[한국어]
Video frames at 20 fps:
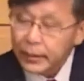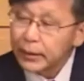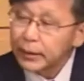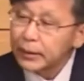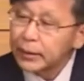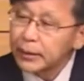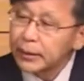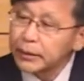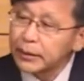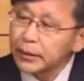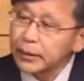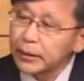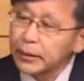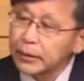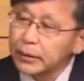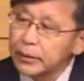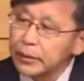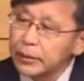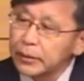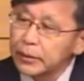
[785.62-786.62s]

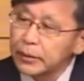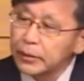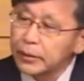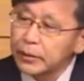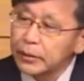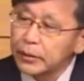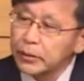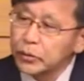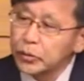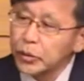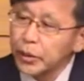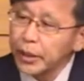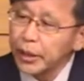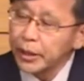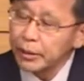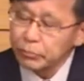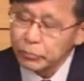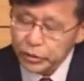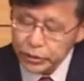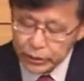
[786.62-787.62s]
그래서 그 죄의
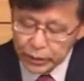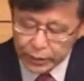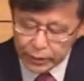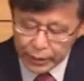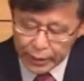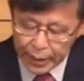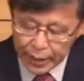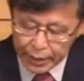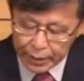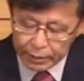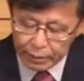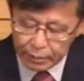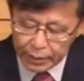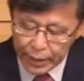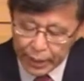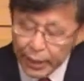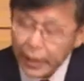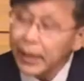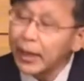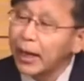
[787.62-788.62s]
문제를
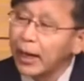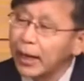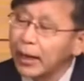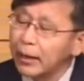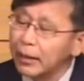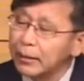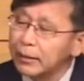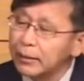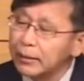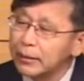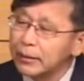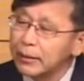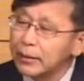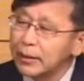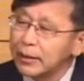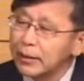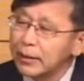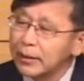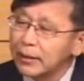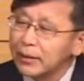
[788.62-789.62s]
해결해야
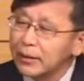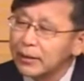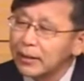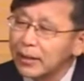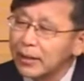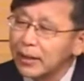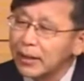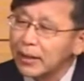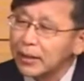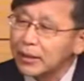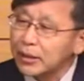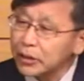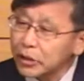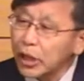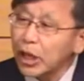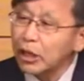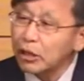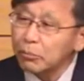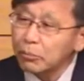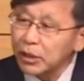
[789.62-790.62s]
아, 그
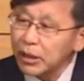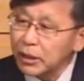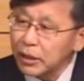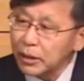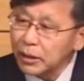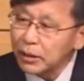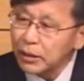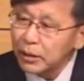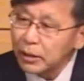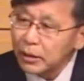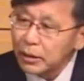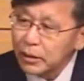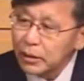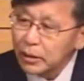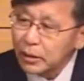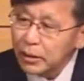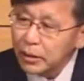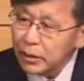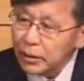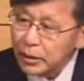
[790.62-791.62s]
사귐이
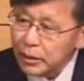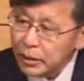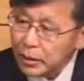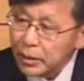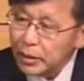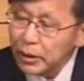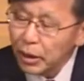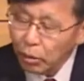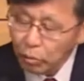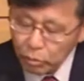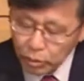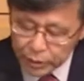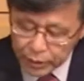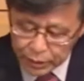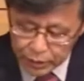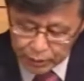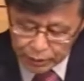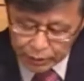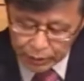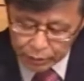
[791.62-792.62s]

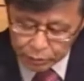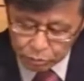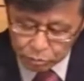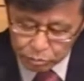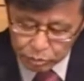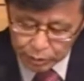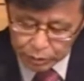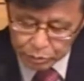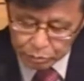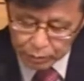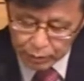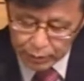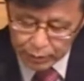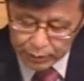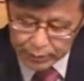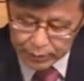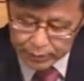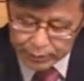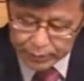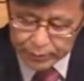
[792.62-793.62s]
영원히 계속될 수가
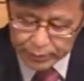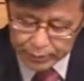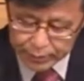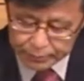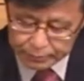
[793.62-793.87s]
있어요.